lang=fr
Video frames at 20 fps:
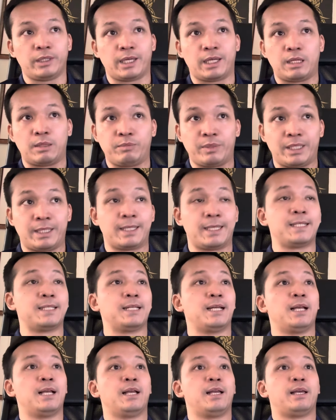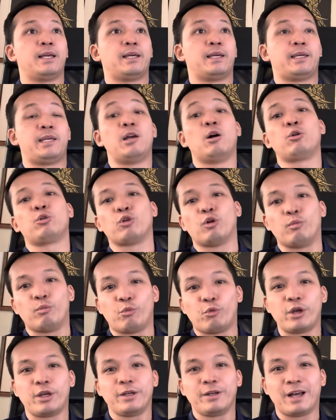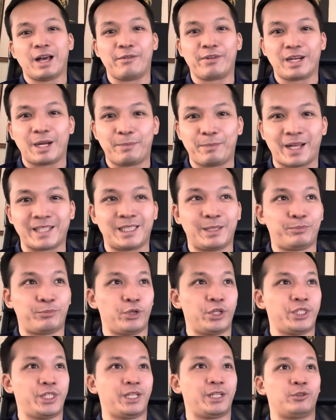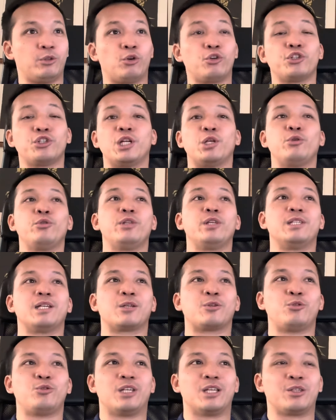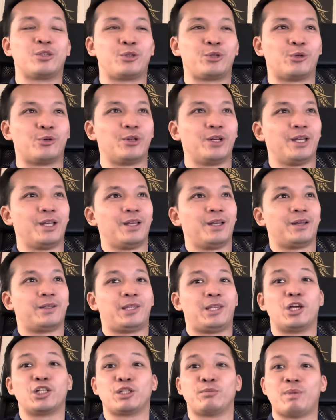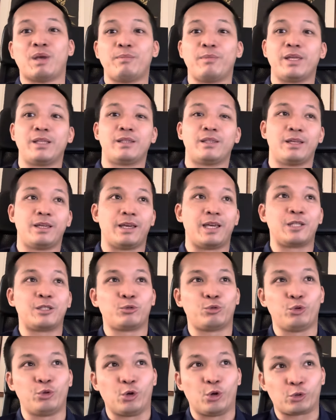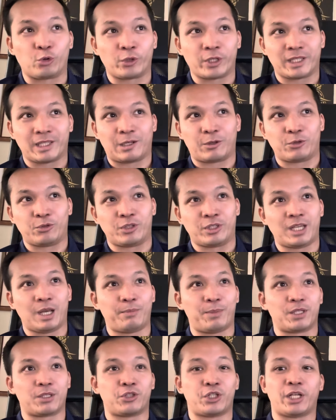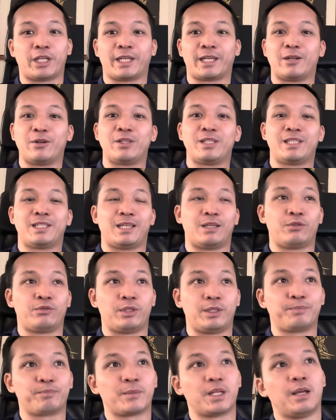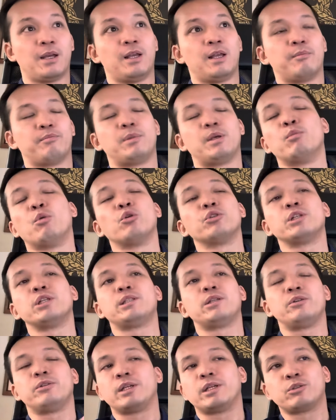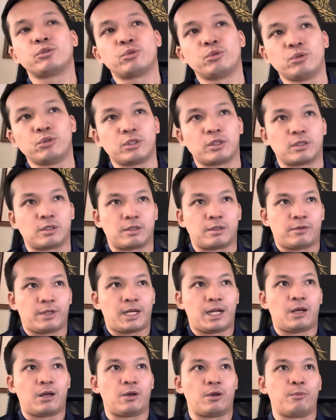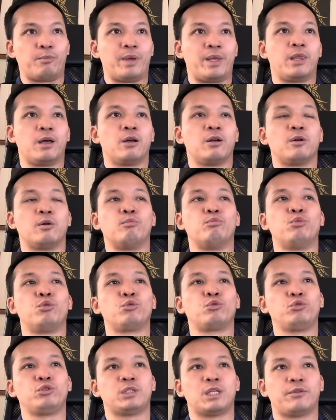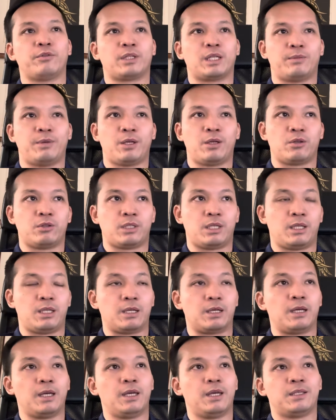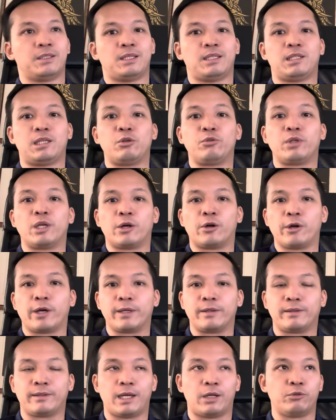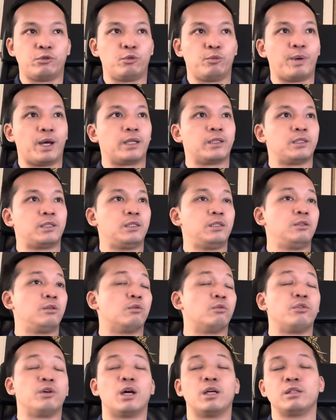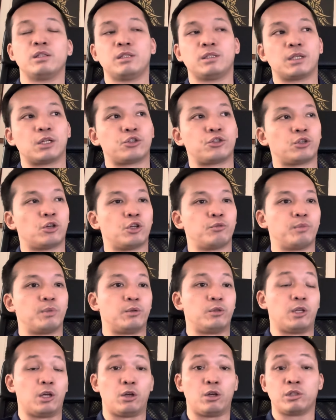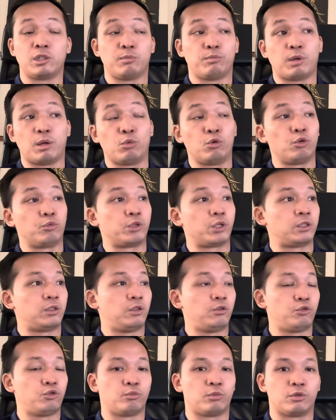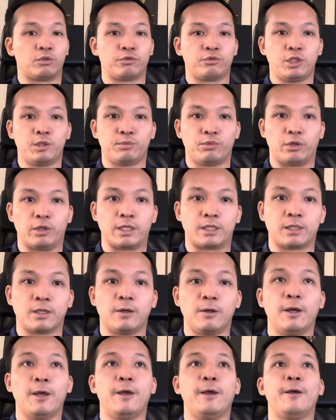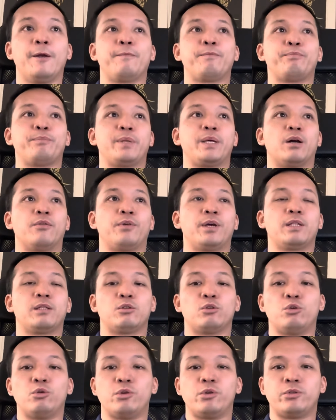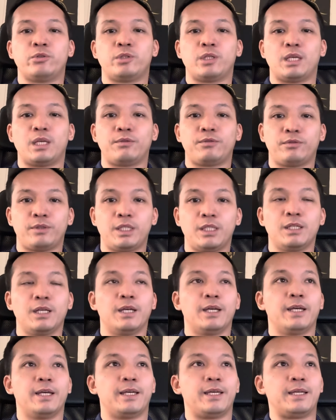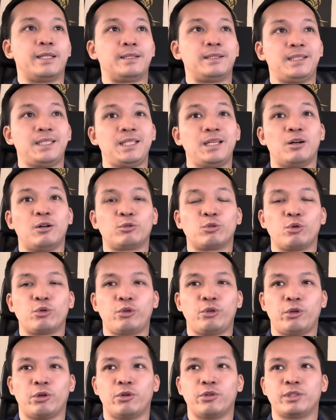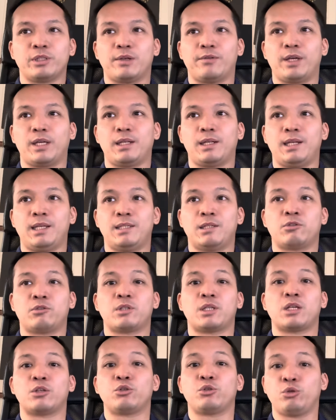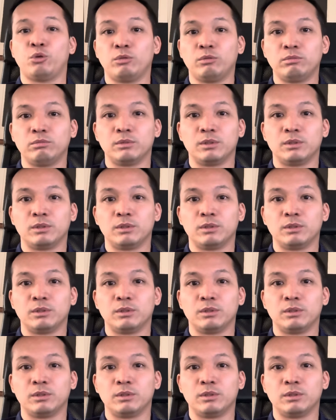elle est business et encore moins avec les partis politiques. Donc j'ai eu des accusations. D'ailleurs, j'ai même été exclu de Reconquête à cause de ça parce que j'ai créé le CFI. Mais bon, c'était une excuse. Euh, voilà, maintenant, beaucoup savent très bien que euh, c'était une erreur interne du parti. On verra si ça change. Mais d'ailleurs, ce n'est pas mon objectif. Je m'en fiche pour l'instant. Mais en fait, le CFI est ni en concurrence avec les associations